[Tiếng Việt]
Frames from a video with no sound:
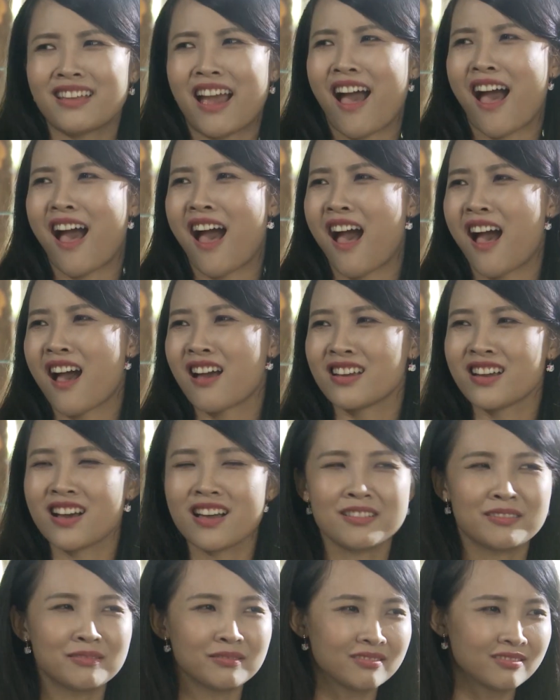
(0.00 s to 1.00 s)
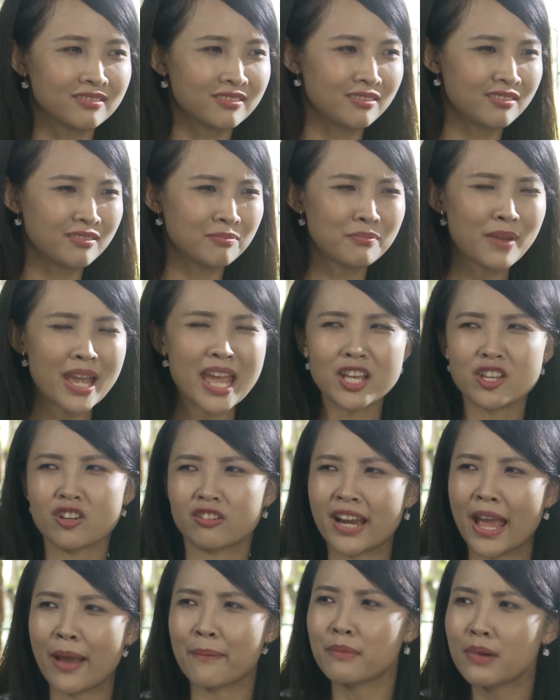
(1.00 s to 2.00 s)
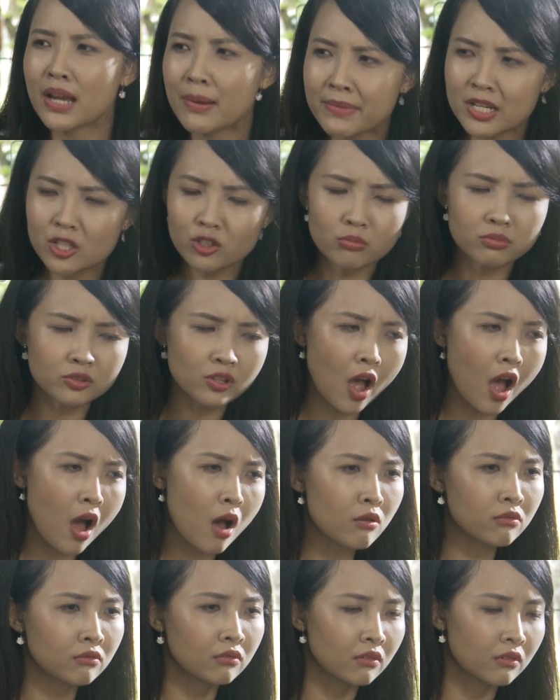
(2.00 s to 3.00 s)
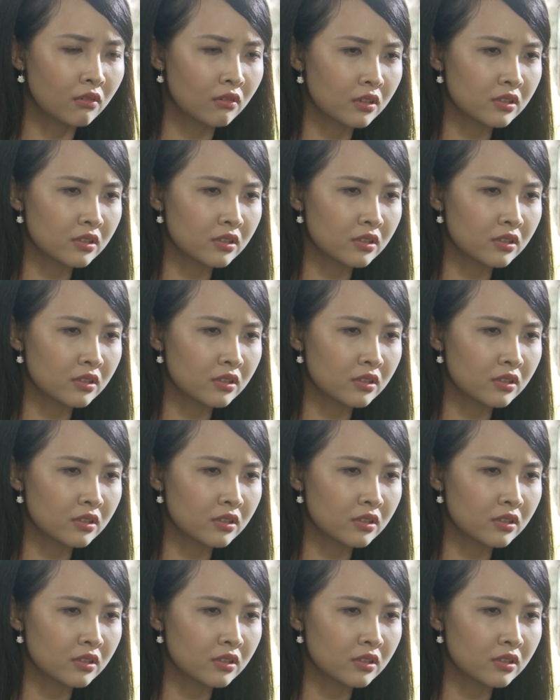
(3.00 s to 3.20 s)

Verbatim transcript: Trời ơi Biết chừng nào mới mới trúng số